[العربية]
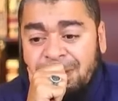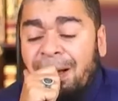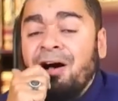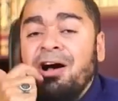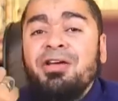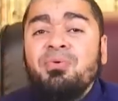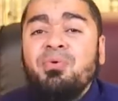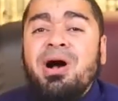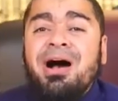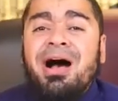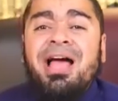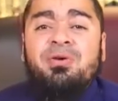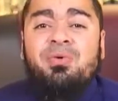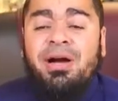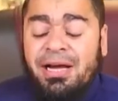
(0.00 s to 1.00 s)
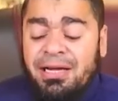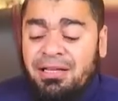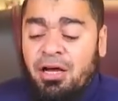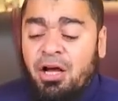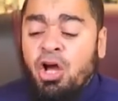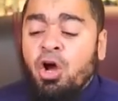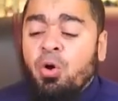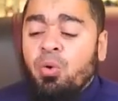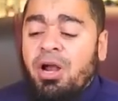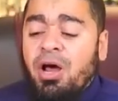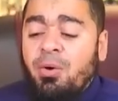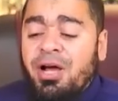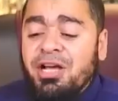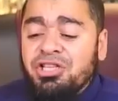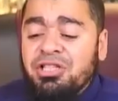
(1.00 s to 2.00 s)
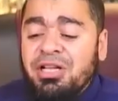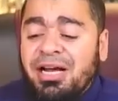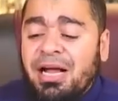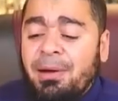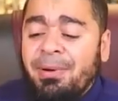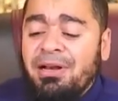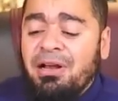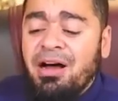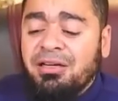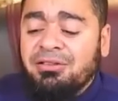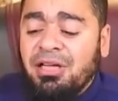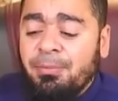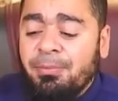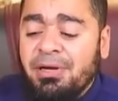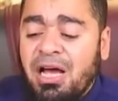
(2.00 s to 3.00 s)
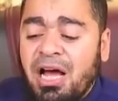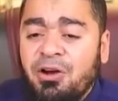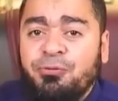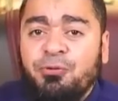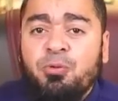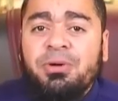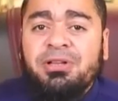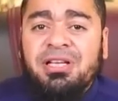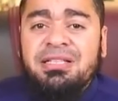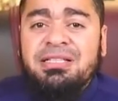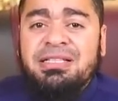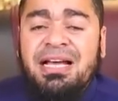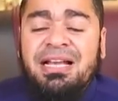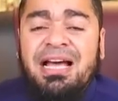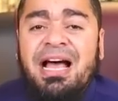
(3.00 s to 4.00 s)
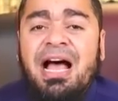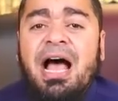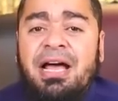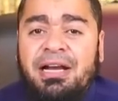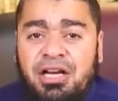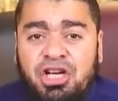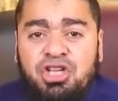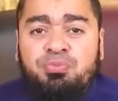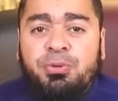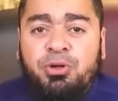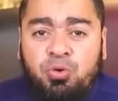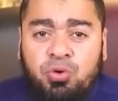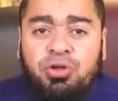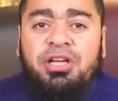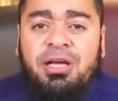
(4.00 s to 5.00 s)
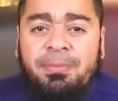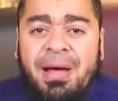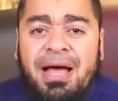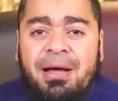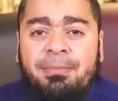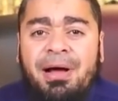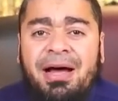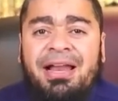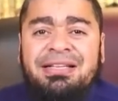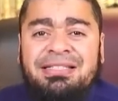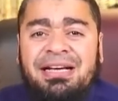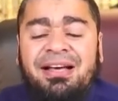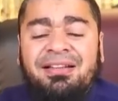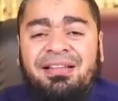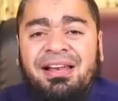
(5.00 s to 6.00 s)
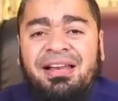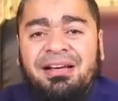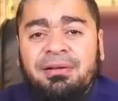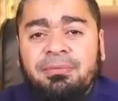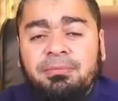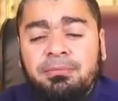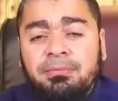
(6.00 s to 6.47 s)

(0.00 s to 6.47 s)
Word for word: ايوه ايوه كده ولو عشنا كمان اكتر من 1200 سنه هنعيش بدون امام اليس كذلك